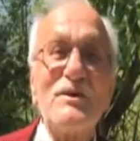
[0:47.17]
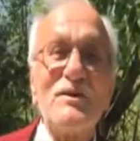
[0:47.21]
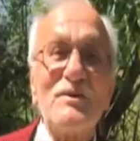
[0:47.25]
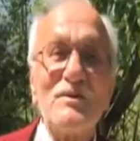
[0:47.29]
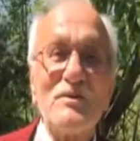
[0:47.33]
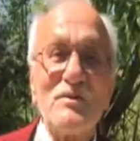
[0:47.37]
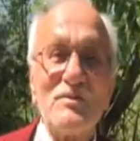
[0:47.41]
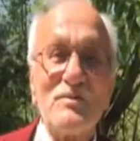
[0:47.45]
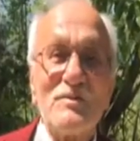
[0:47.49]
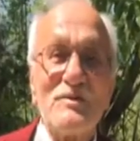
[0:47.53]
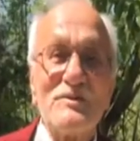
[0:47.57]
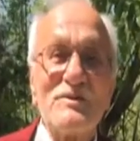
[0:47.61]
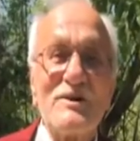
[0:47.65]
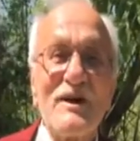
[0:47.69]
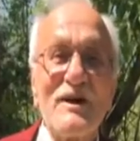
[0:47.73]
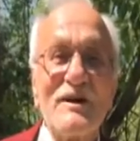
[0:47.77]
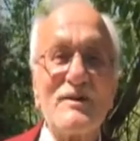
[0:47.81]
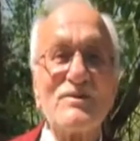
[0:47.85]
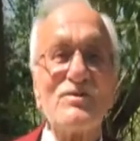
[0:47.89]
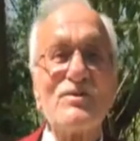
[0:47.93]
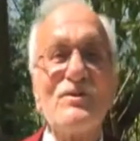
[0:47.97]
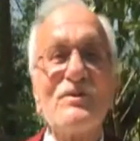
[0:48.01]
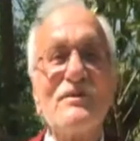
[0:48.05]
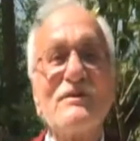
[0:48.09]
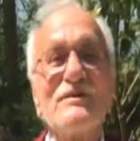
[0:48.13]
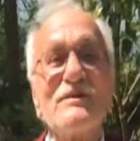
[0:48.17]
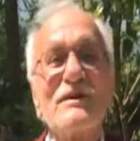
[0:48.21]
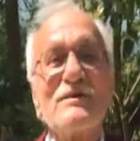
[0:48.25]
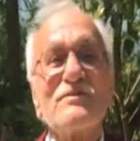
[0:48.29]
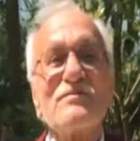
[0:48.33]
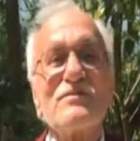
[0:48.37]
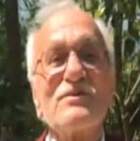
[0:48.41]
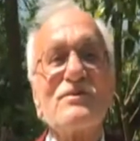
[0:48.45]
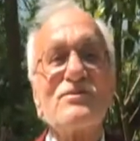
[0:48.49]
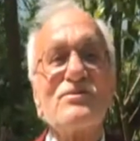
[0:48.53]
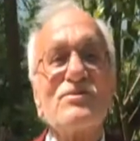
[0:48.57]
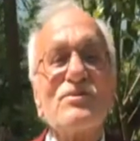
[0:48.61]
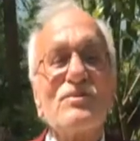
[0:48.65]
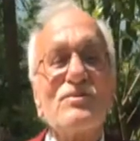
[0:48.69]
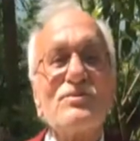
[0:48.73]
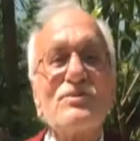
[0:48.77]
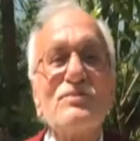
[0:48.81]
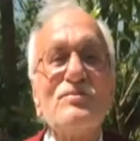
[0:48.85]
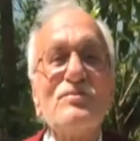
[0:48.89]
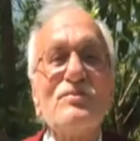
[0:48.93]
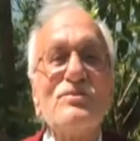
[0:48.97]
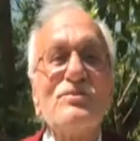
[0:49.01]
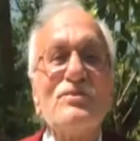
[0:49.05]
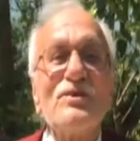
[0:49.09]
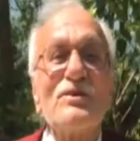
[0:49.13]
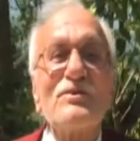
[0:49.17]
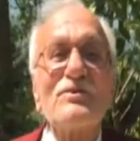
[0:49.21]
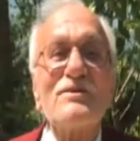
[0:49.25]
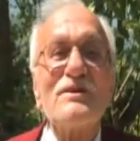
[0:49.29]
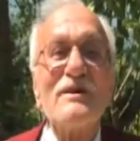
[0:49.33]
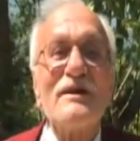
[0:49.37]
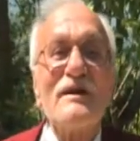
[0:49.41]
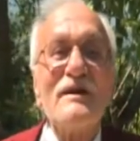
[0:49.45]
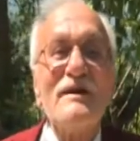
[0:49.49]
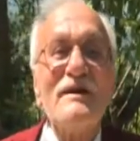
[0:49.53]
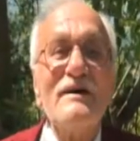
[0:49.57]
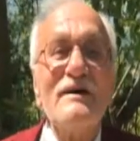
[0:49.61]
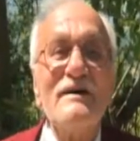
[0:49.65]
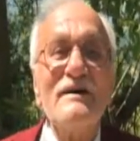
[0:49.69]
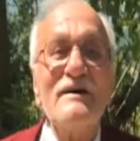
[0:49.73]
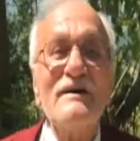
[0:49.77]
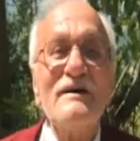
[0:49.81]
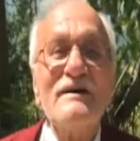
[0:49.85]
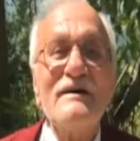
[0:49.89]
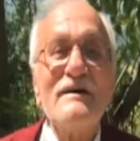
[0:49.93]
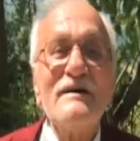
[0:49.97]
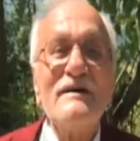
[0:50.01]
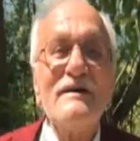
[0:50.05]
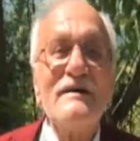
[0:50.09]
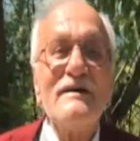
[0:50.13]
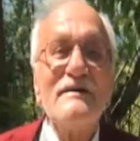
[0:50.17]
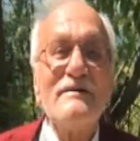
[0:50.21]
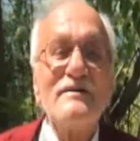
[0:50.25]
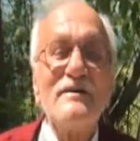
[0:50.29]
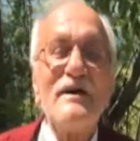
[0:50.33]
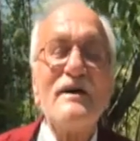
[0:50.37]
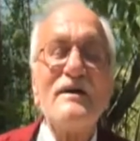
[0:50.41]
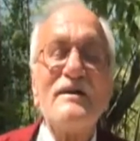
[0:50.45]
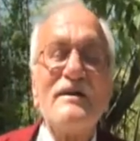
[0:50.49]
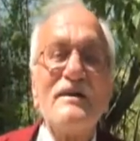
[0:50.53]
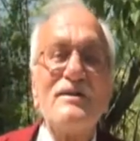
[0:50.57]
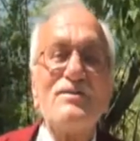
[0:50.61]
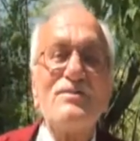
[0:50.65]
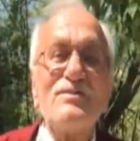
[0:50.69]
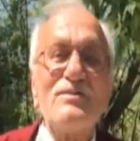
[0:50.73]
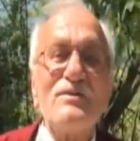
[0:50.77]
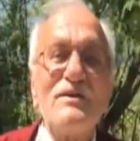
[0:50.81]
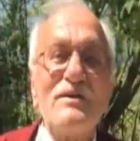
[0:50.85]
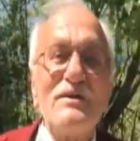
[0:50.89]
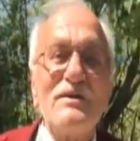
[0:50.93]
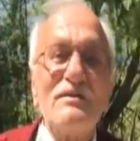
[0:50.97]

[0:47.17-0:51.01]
yapılan çalışmalardan dolayı başkan törene teşekkür etti.